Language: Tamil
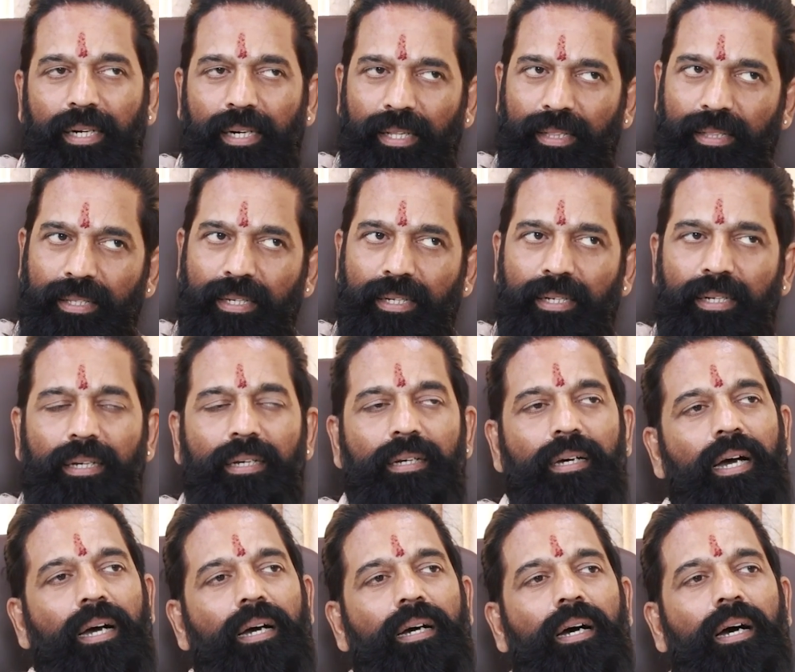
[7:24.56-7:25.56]
இடத்துக்கு
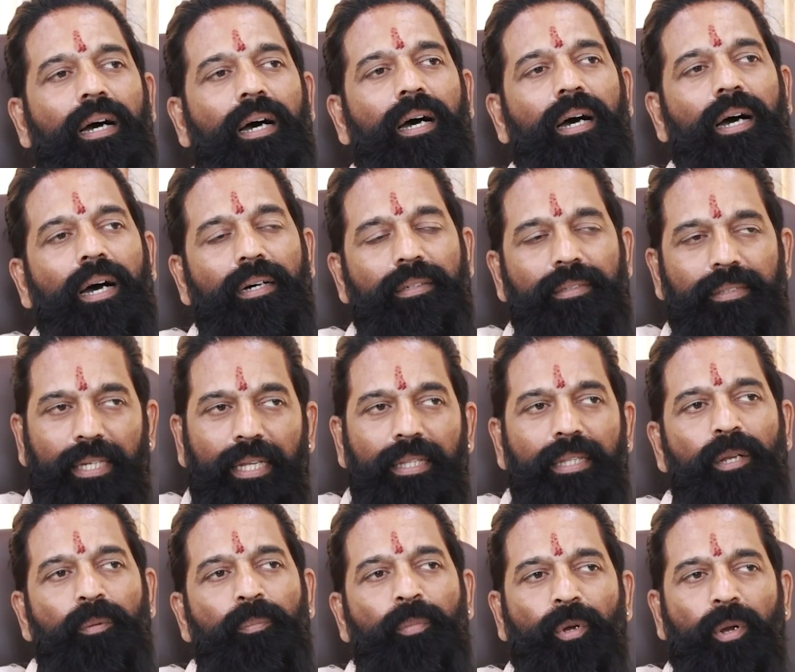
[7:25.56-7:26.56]

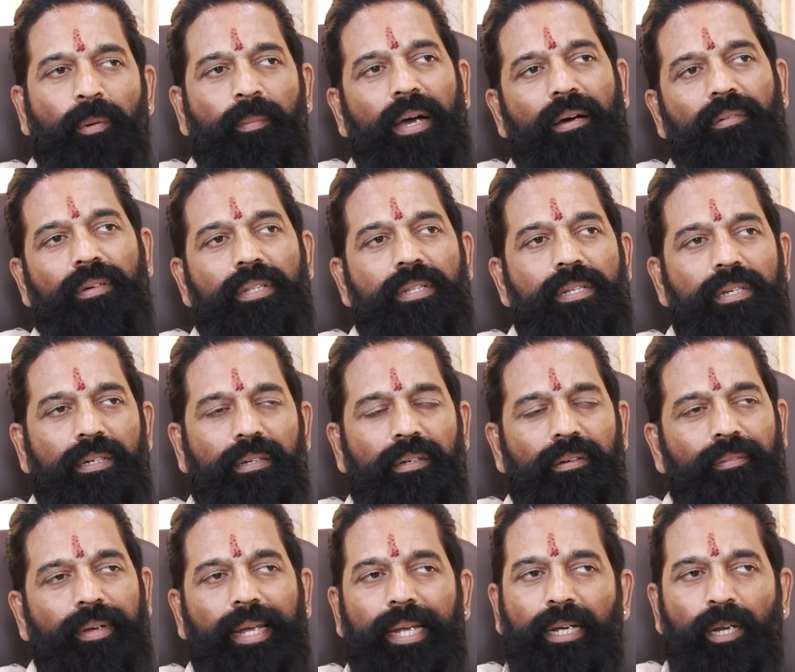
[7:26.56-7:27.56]
எதிர்ப்புறமாக வந்து
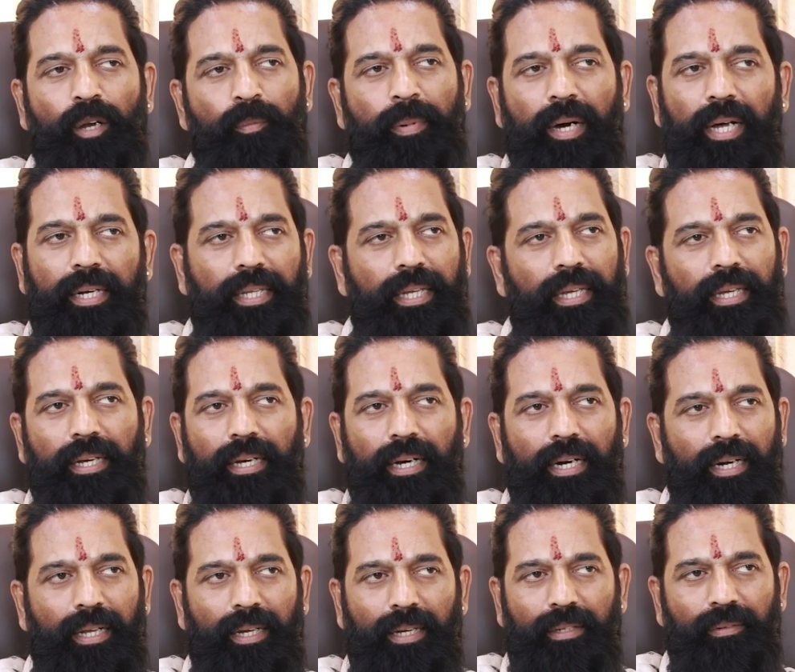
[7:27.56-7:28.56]
வெஹிக்கிள்
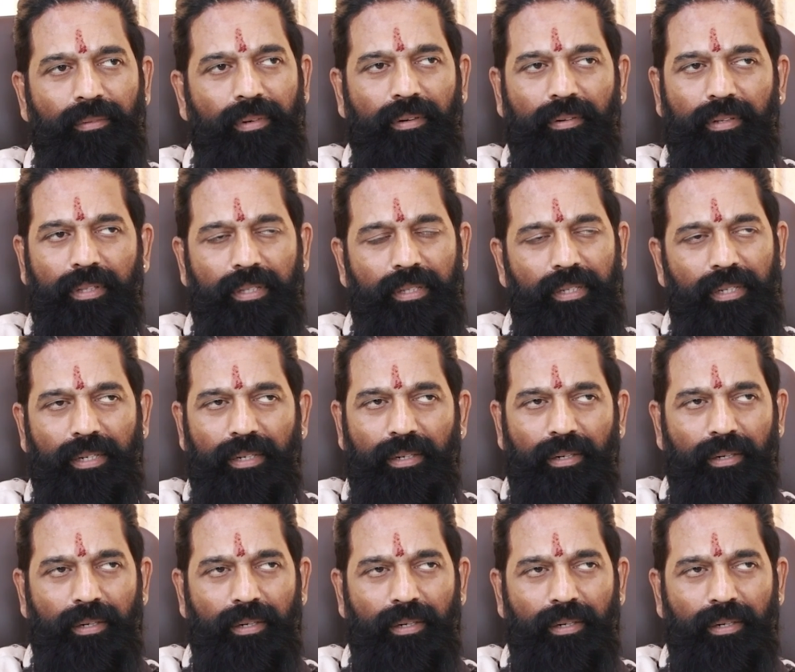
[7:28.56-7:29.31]
பார்க்கிங்க்கான இவங்க வந்து